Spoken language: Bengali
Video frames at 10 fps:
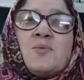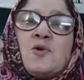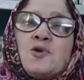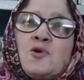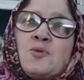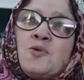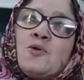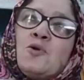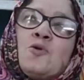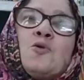পদ্ম
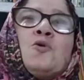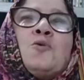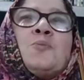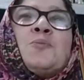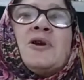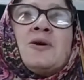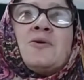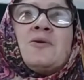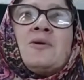ফুল খুব প্রিয়